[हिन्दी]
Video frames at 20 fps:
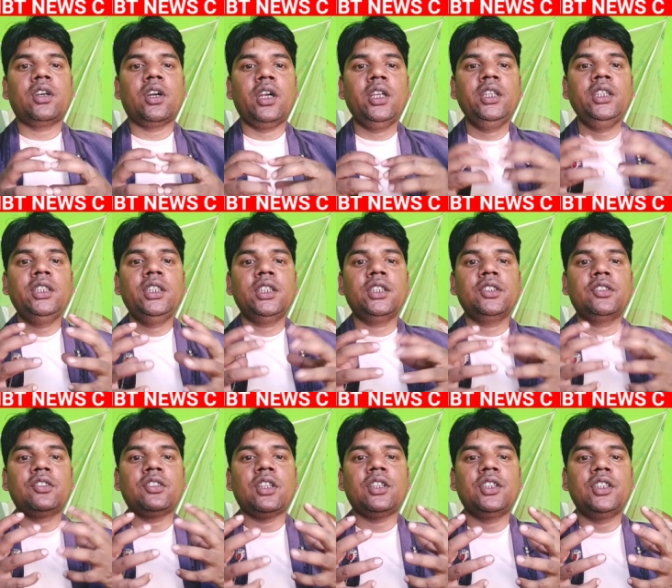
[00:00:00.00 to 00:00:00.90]
कड़ी जे
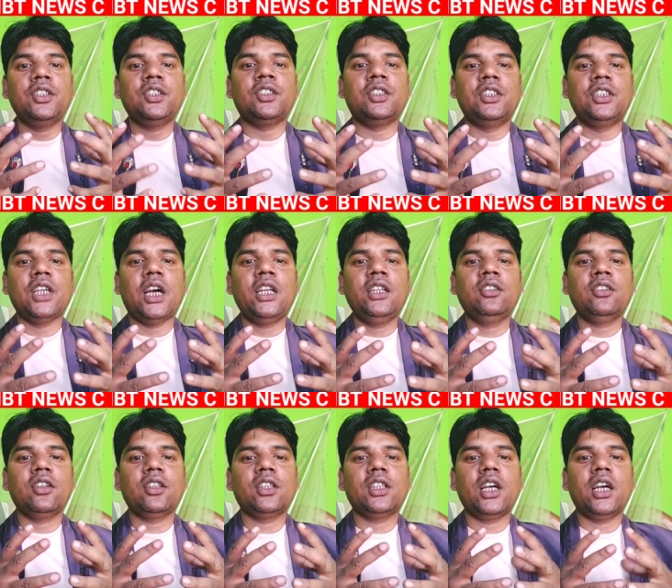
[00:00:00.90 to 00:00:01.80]
की संदेश जारी
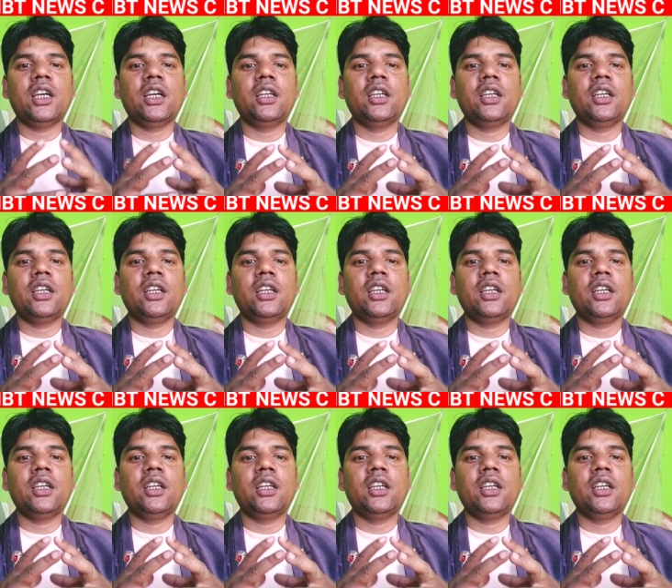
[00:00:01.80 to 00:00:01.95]
करता